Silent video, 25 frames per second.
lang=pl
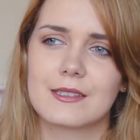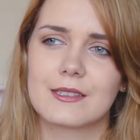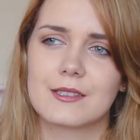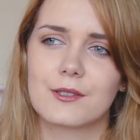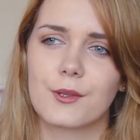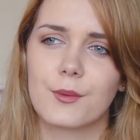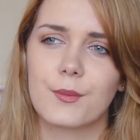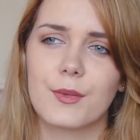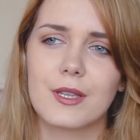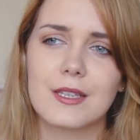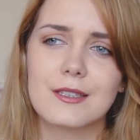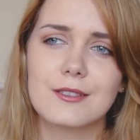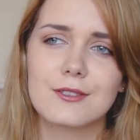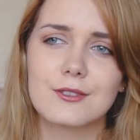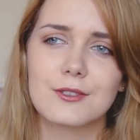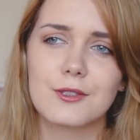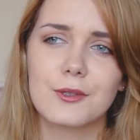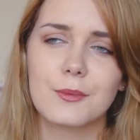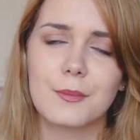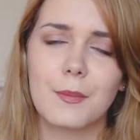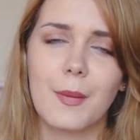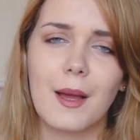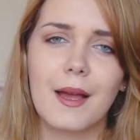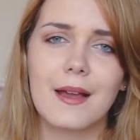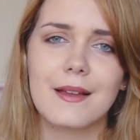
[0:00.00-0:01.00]
To
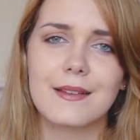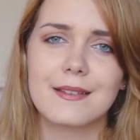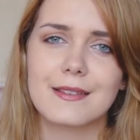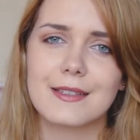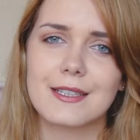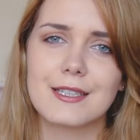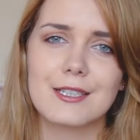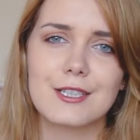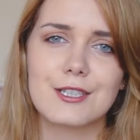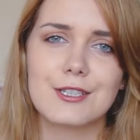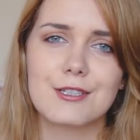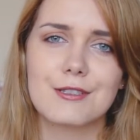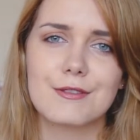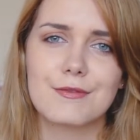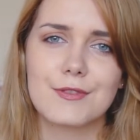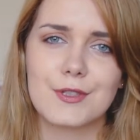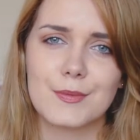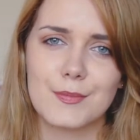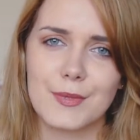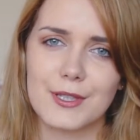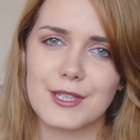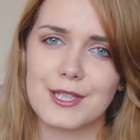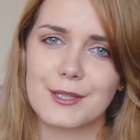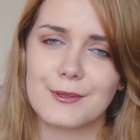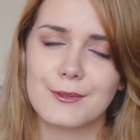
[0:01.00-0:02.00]
miasto ma też
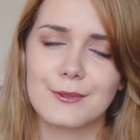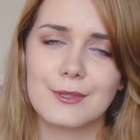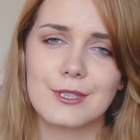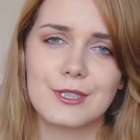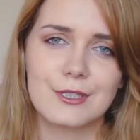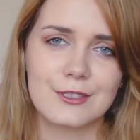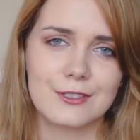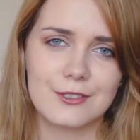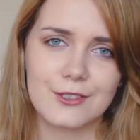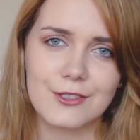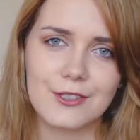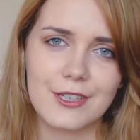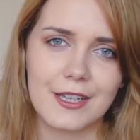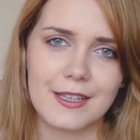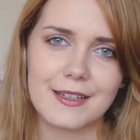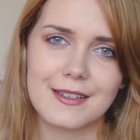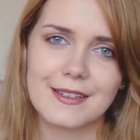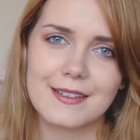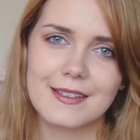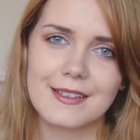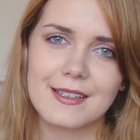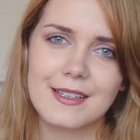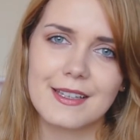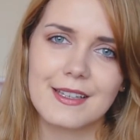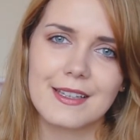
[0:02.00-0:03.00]
wspaniałą historię
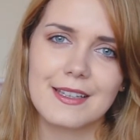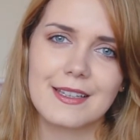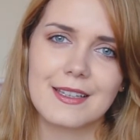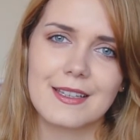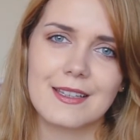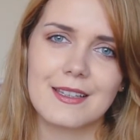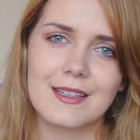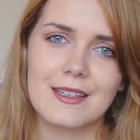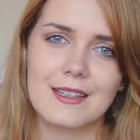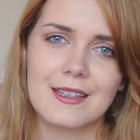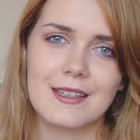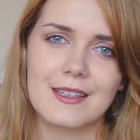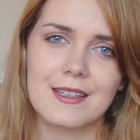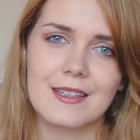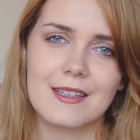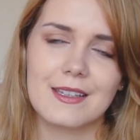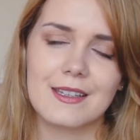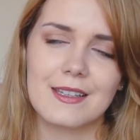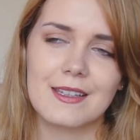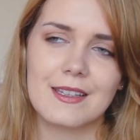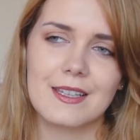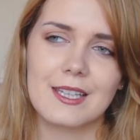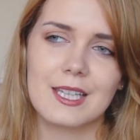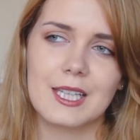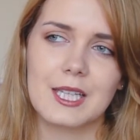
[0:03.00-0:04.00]

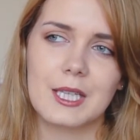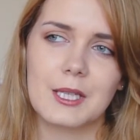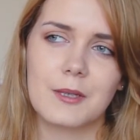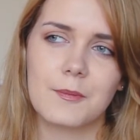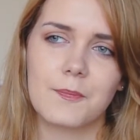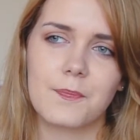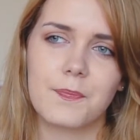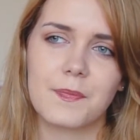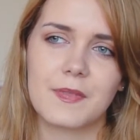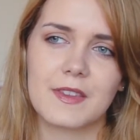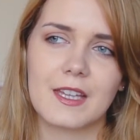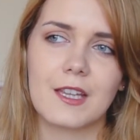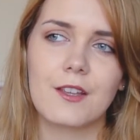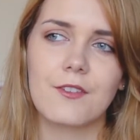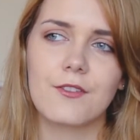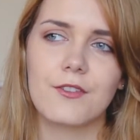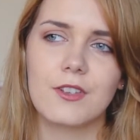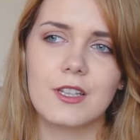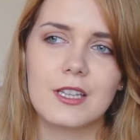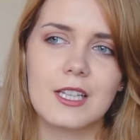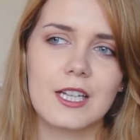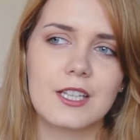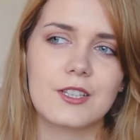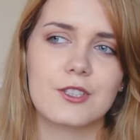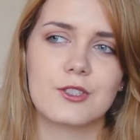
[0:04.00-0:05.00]
i, i
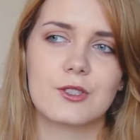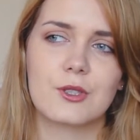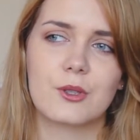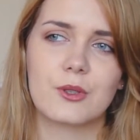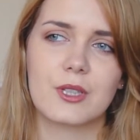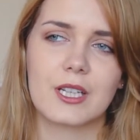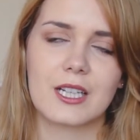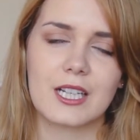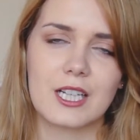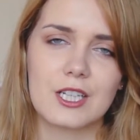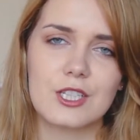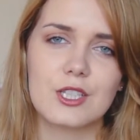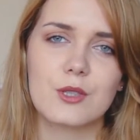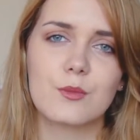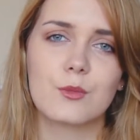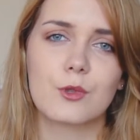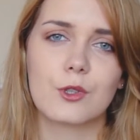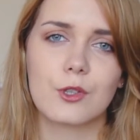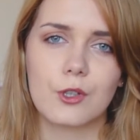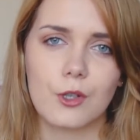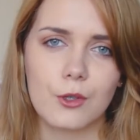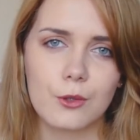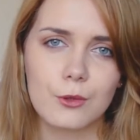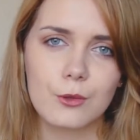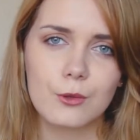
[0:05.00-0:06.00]
widać to na każdym
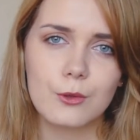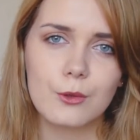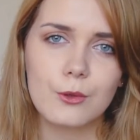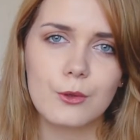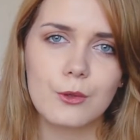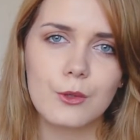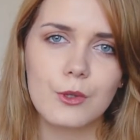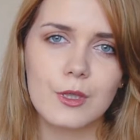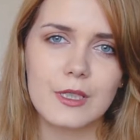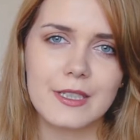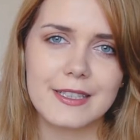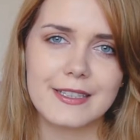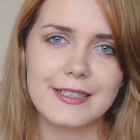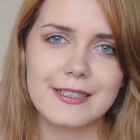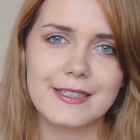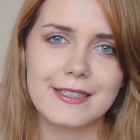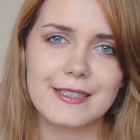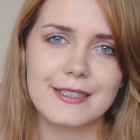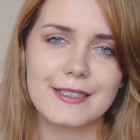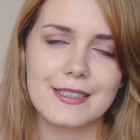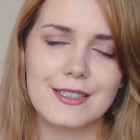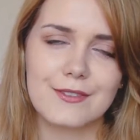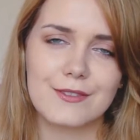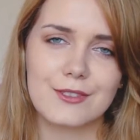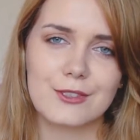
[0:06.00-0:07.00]
kroku.
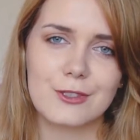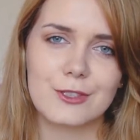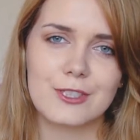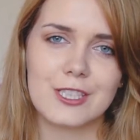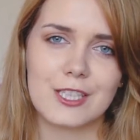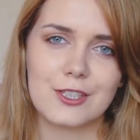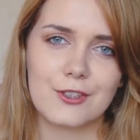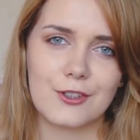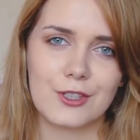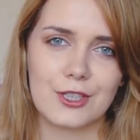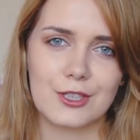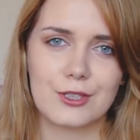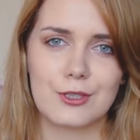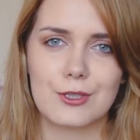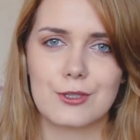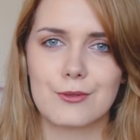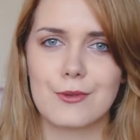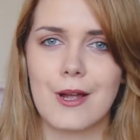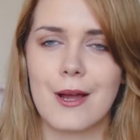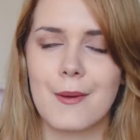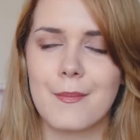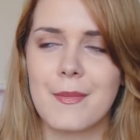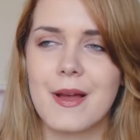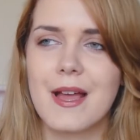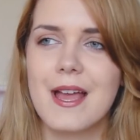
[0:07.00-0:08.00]
Nawet ostatnio, kiedy
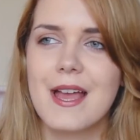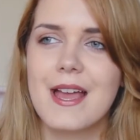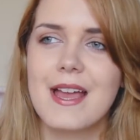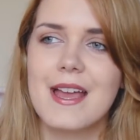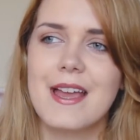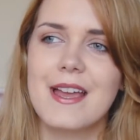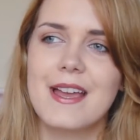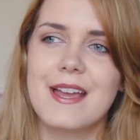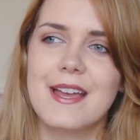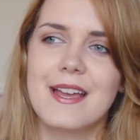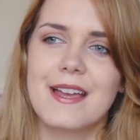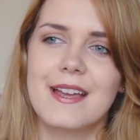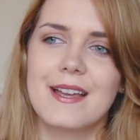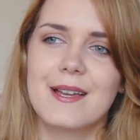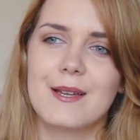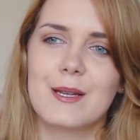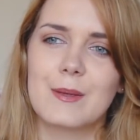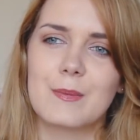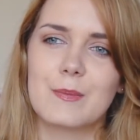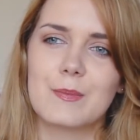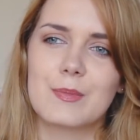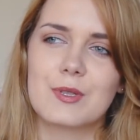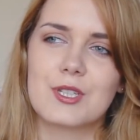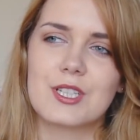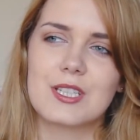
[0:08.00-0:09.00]
szłam
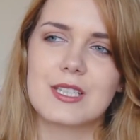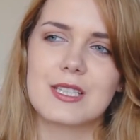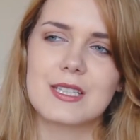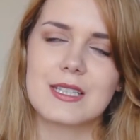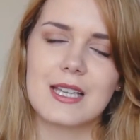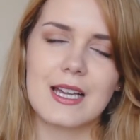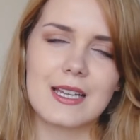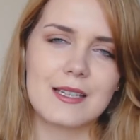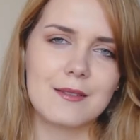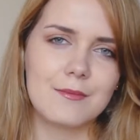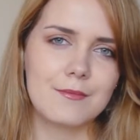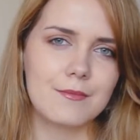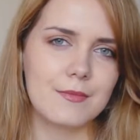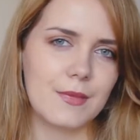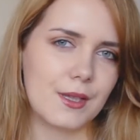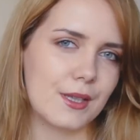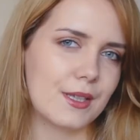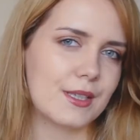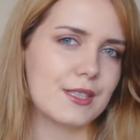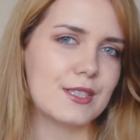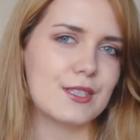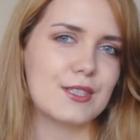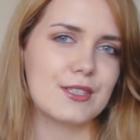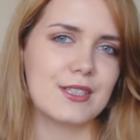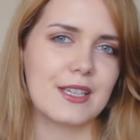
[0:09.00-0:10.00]
przy Starym
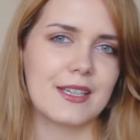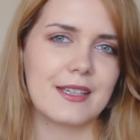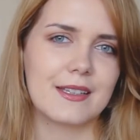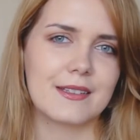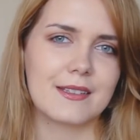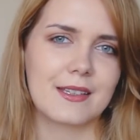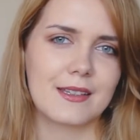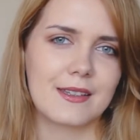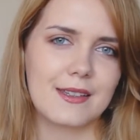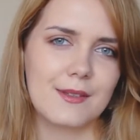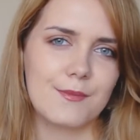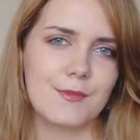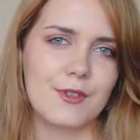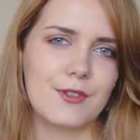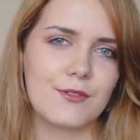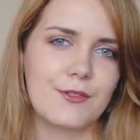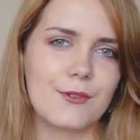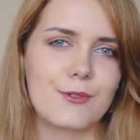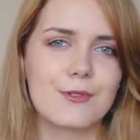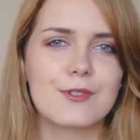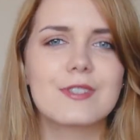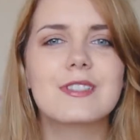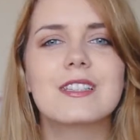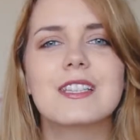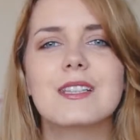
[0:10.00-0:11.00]
Mieście, takimi
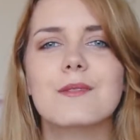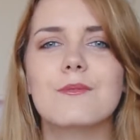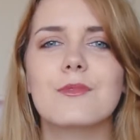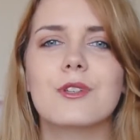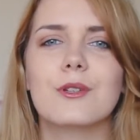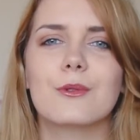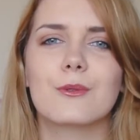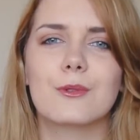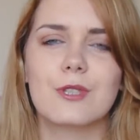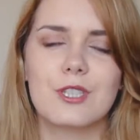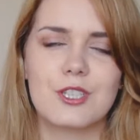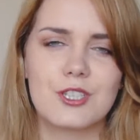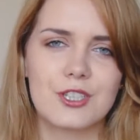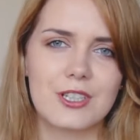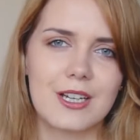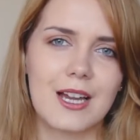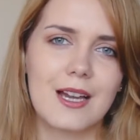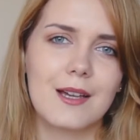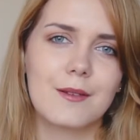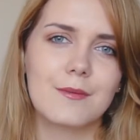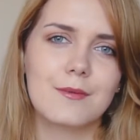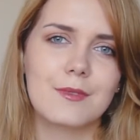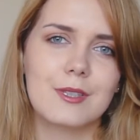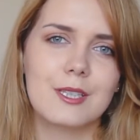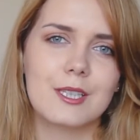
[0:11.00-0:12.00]
wąskimi
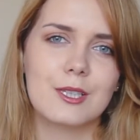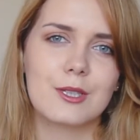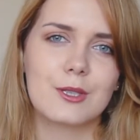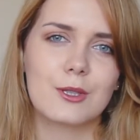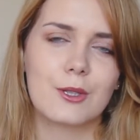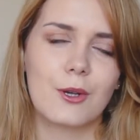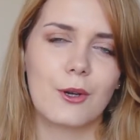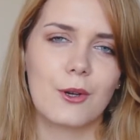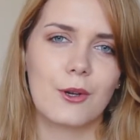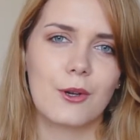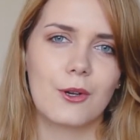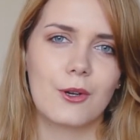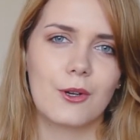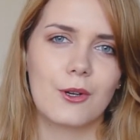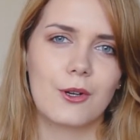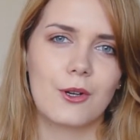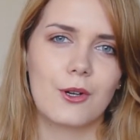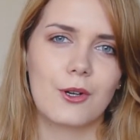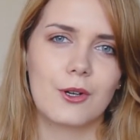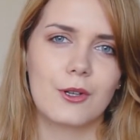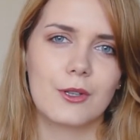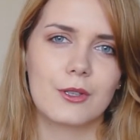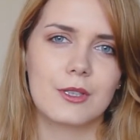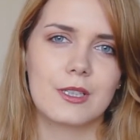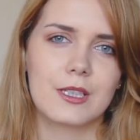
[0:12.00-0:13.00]
uliczkami,
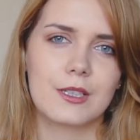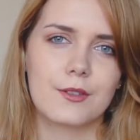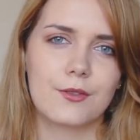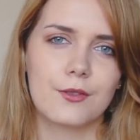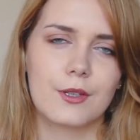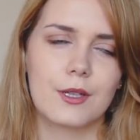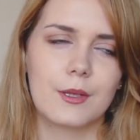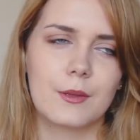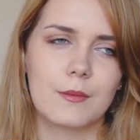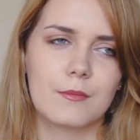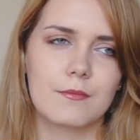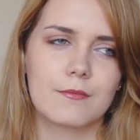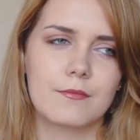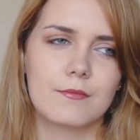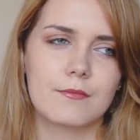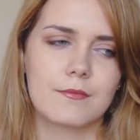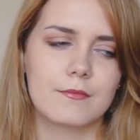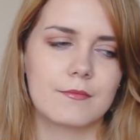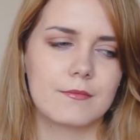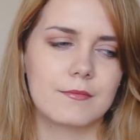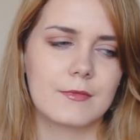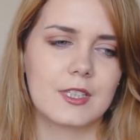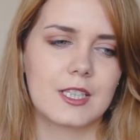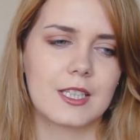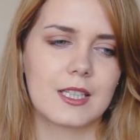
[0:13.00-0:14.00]
to trafiłam
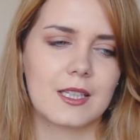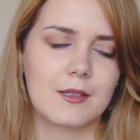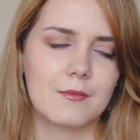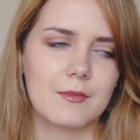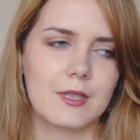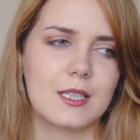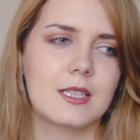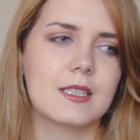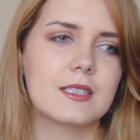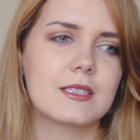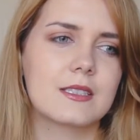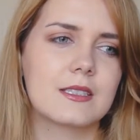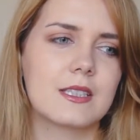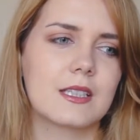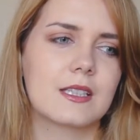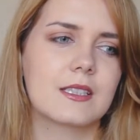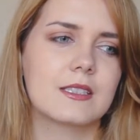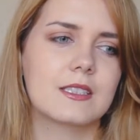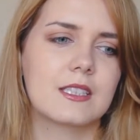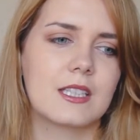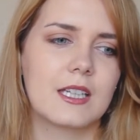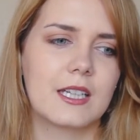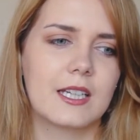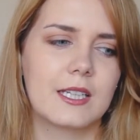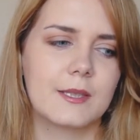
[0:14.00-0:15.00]
na takie miejsce,
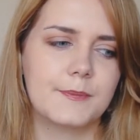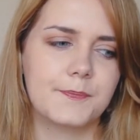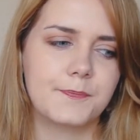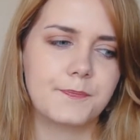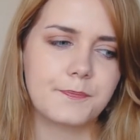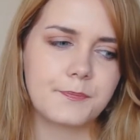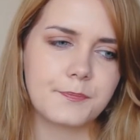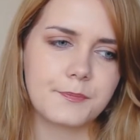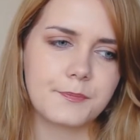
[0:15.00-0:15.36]
gdzie,